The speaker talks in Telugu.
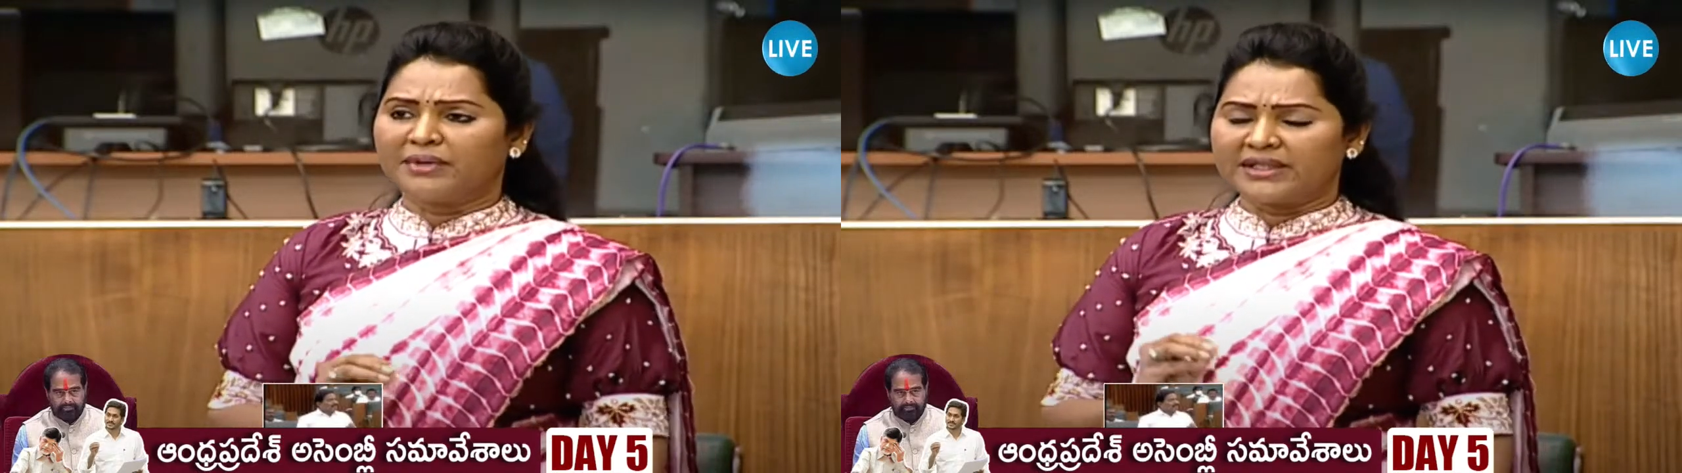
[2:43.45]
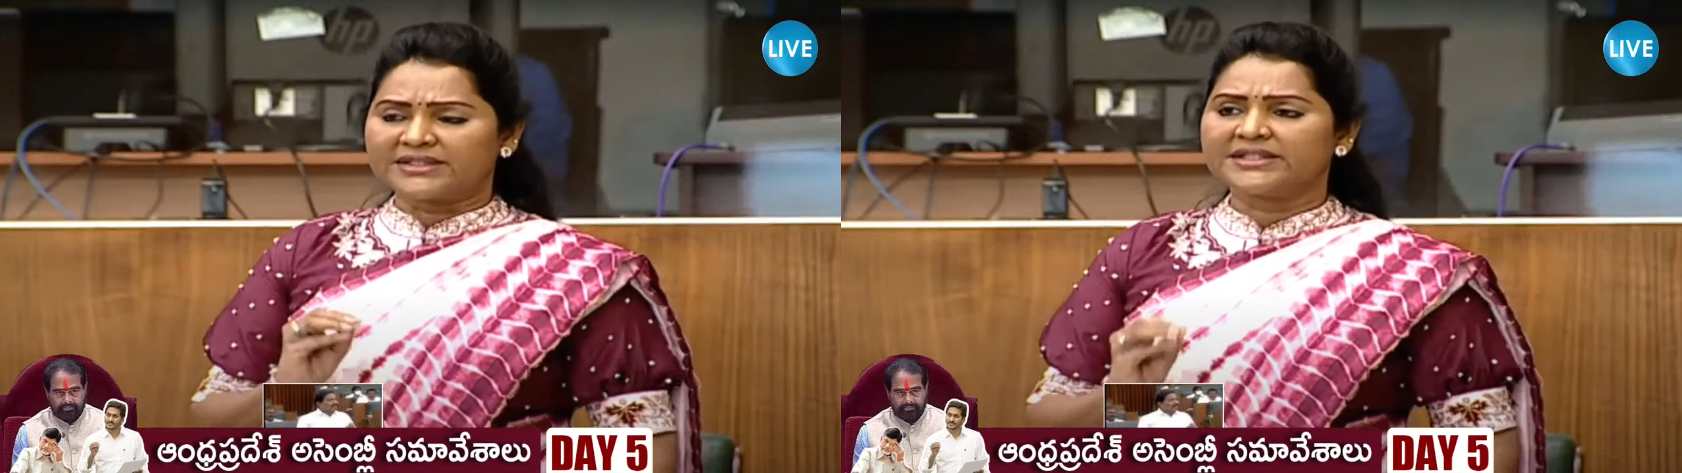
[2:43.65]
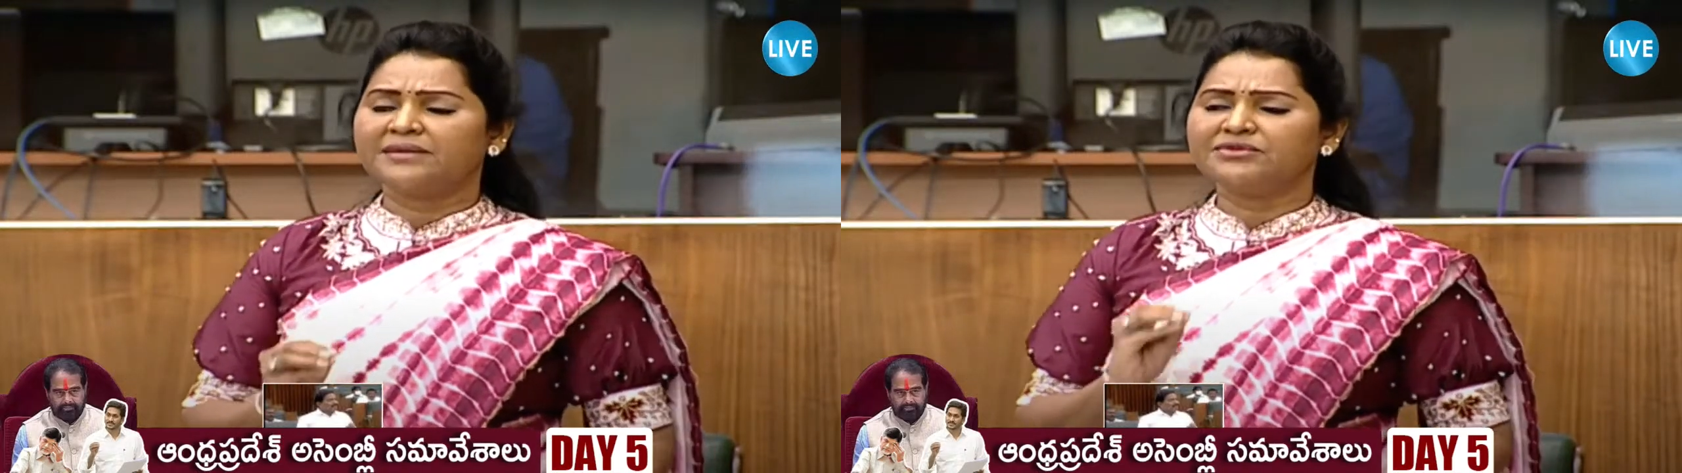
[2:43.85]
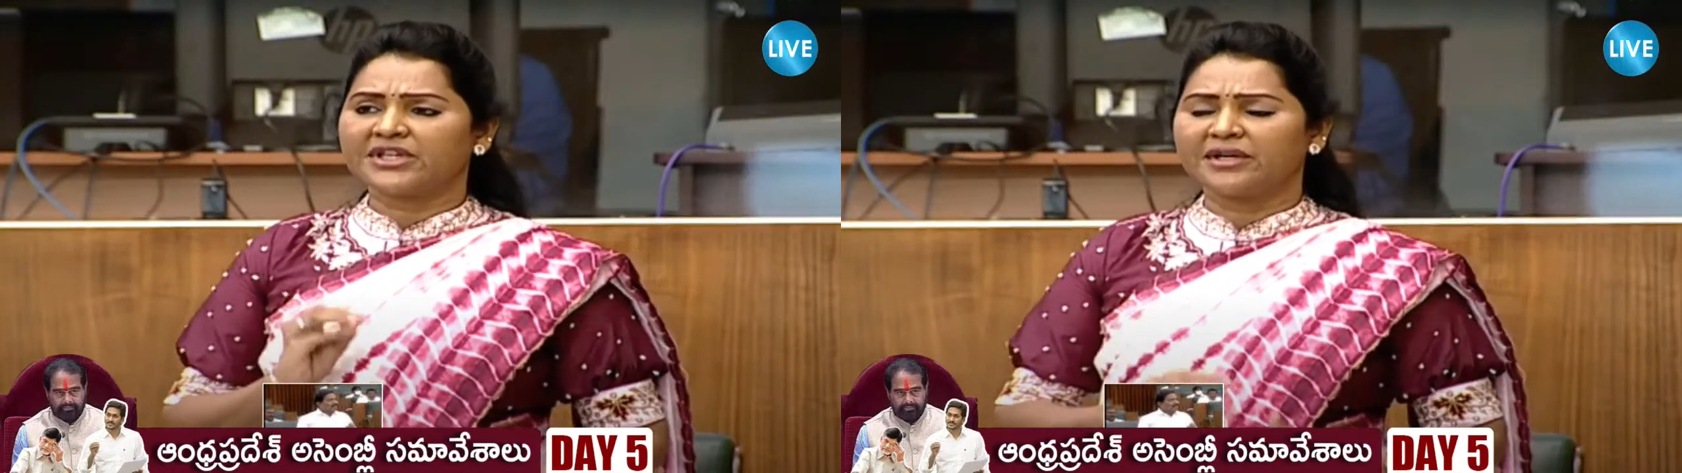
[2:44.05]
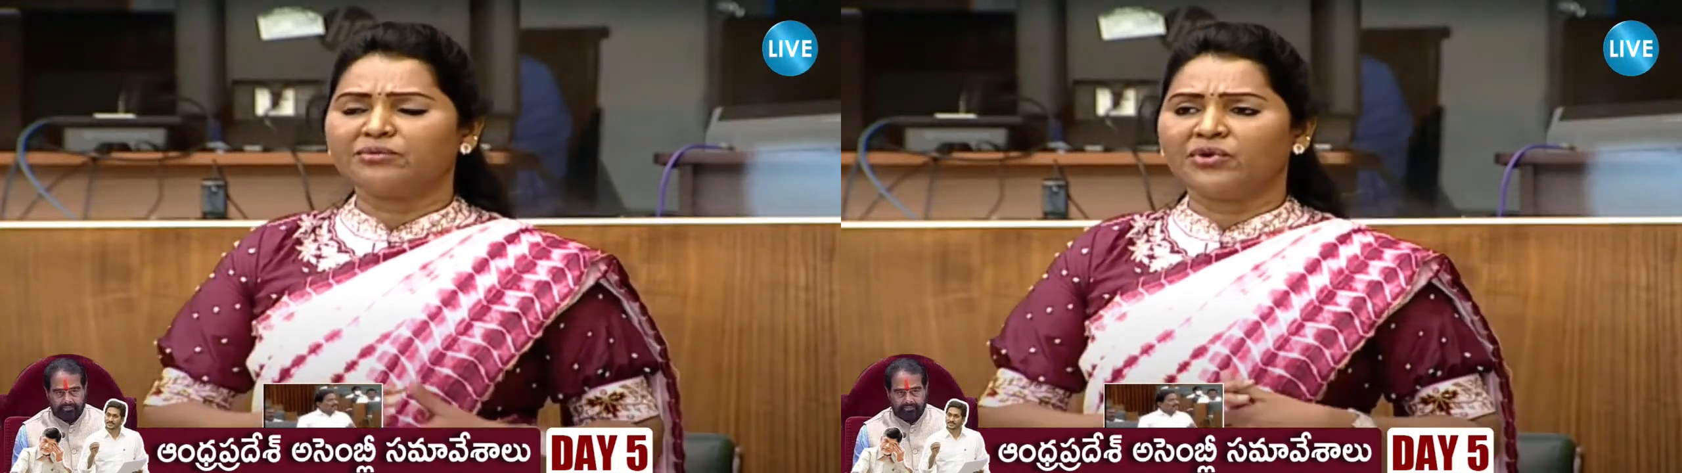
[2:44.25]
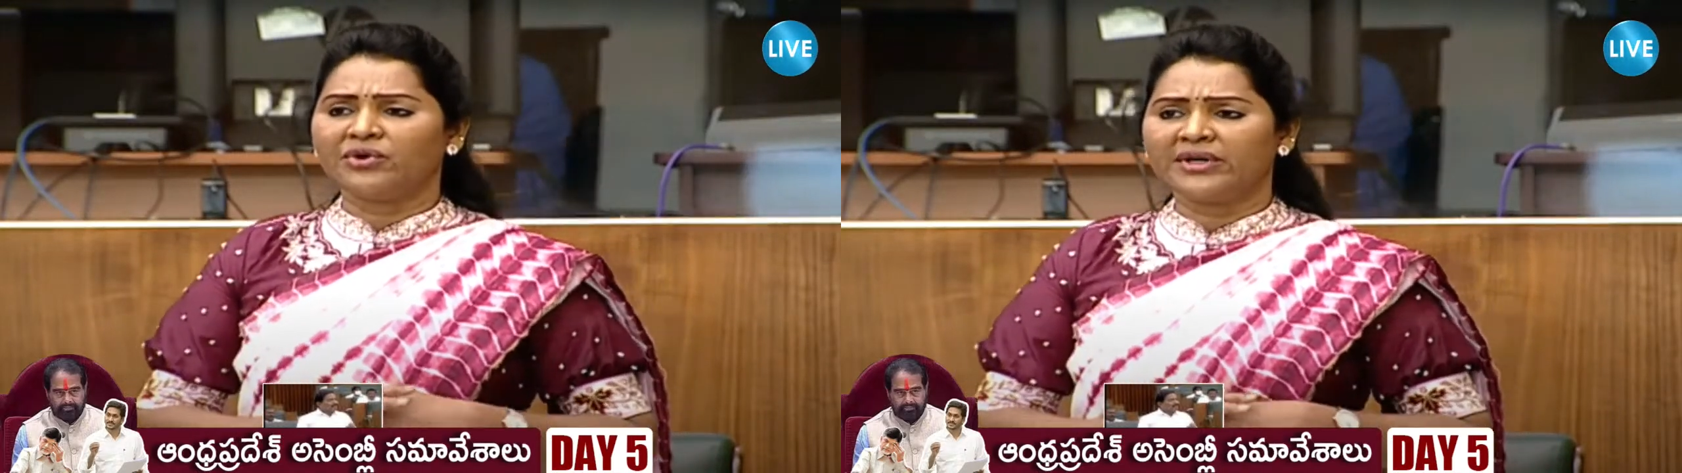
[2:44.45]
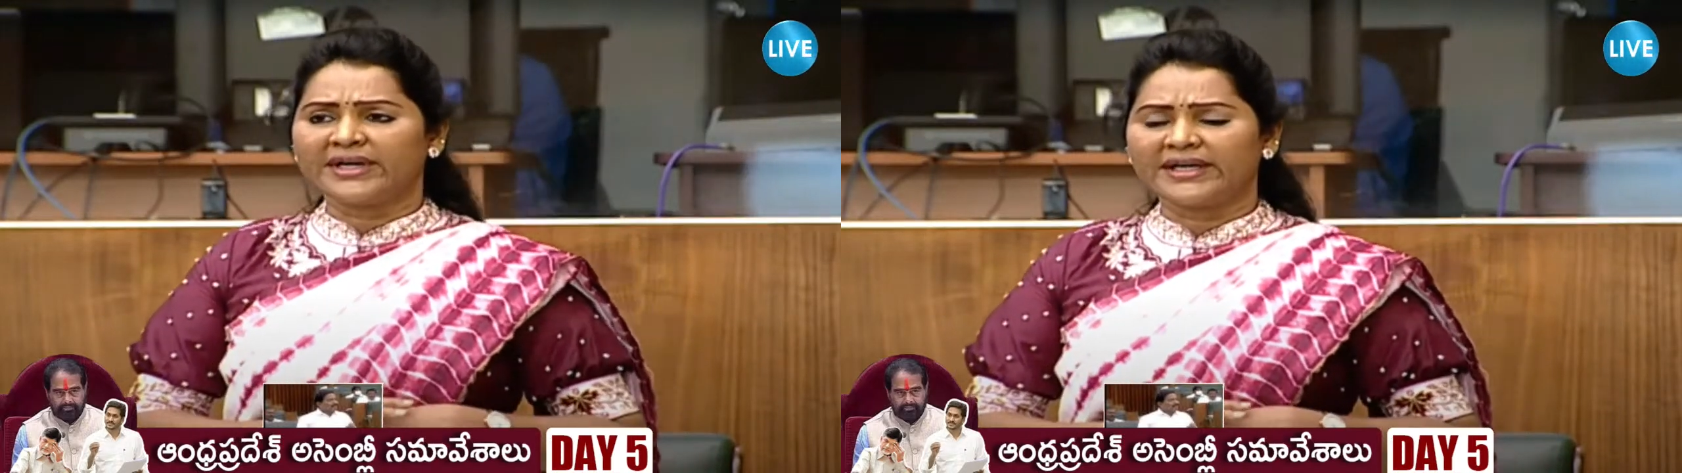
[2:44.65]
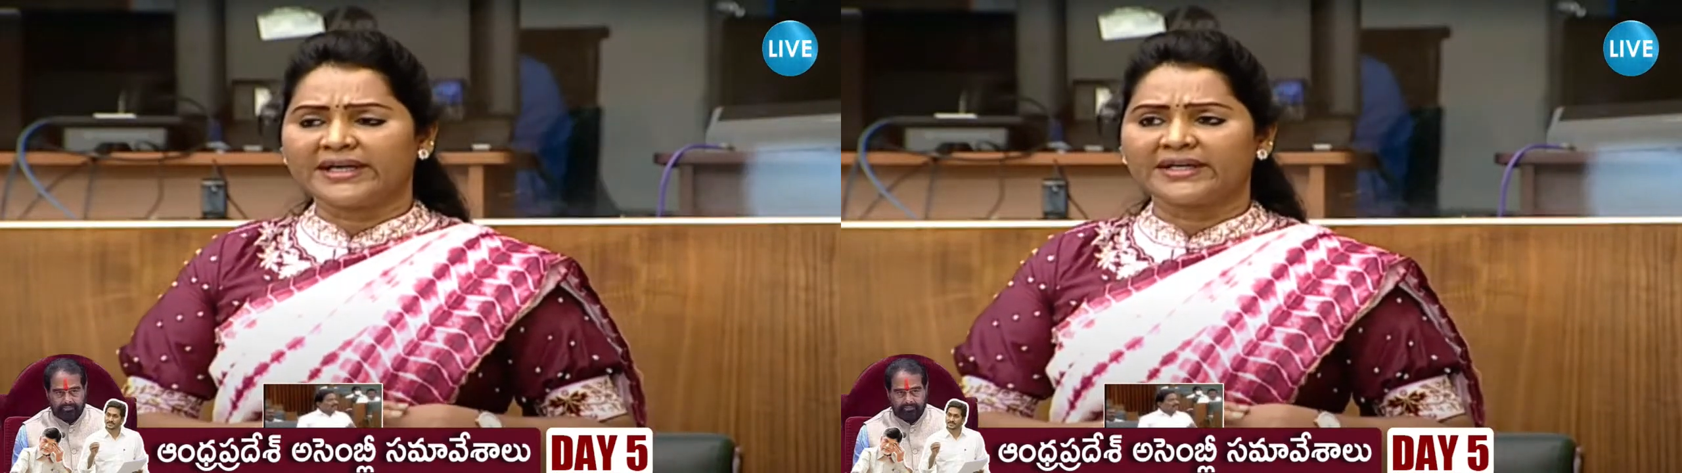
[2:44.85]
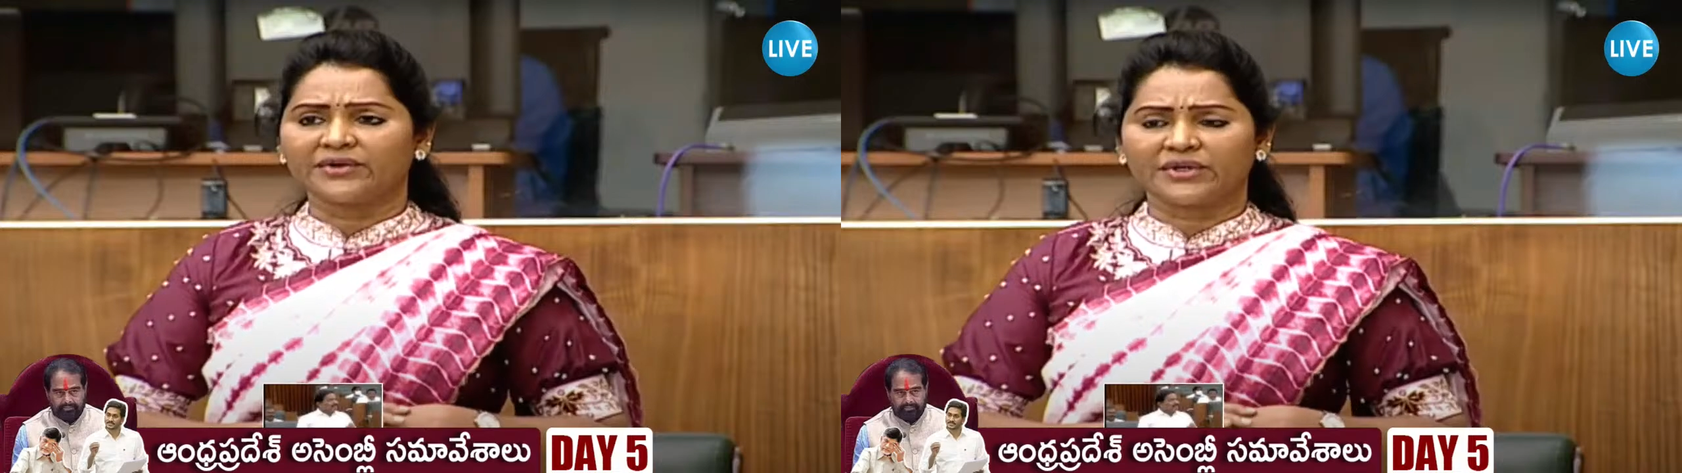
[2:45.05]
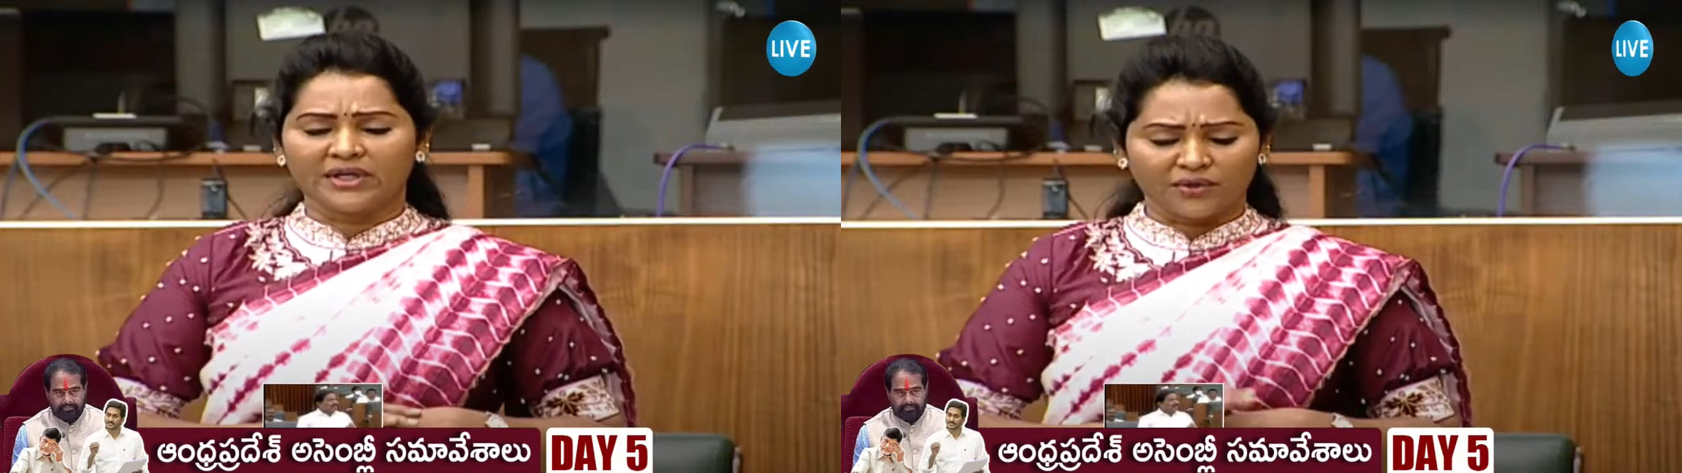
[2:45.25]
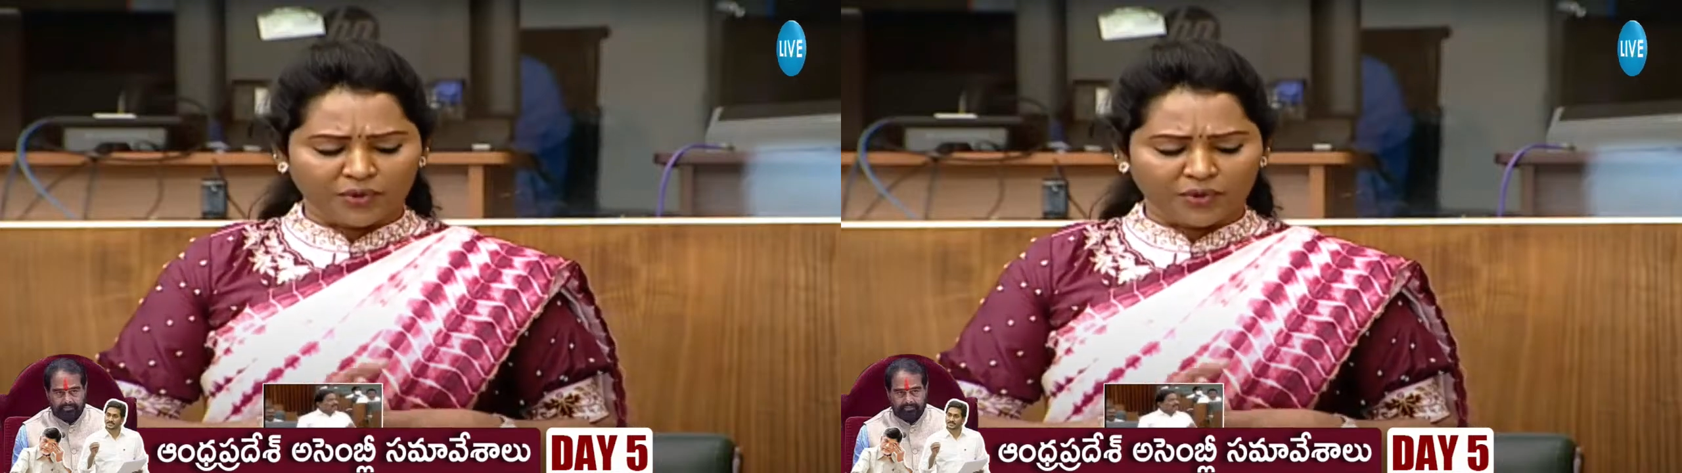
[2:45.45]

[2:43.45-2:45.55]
మన సీఎం జగన్మోహన్ రెడ్డి గారి యొక్క